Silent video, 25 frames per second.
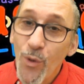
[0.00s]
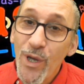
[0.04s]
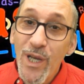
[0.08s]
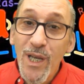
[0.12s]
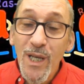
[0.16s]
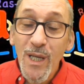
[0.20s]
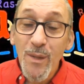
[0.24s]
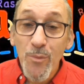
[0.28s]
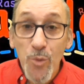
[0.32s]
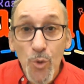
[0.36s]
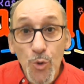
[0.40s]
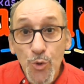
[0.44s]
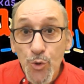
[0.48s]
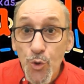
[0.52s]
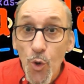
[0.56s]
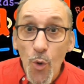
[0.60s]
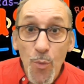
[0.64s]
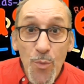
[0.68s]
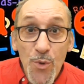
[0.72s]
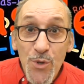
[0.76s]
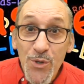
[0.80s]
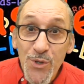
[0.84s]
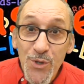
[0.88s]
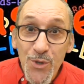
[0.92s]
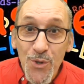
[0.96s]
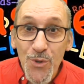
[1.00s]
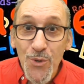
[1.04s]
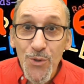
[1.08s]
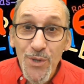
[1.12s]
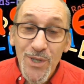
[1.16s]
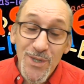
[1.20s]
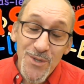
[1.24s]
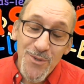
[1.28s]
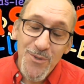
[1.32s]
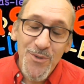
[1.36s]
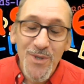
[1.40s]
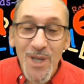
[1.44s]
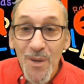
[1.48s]
Oui, bonjour,
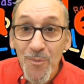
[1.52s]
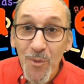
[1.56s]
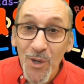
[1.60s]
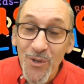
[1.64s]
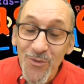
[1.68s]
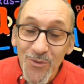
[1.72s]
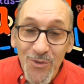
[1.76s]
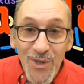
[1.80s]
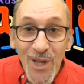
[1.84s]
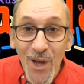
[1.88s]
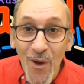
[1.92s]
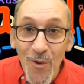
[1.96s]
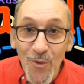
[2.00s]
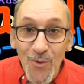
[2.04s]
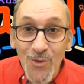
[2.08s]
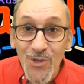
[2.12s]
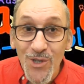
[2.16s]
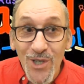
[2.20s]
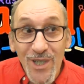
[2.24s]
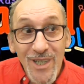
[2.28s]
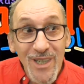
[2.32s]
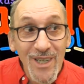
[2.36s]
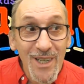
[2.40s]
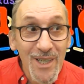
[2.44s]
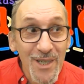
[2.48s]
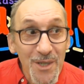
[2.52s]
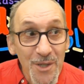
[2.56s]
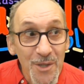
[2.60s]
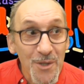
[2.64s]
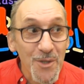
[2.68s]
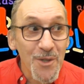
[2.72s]
monsieur, excusez-moi de vous déranger.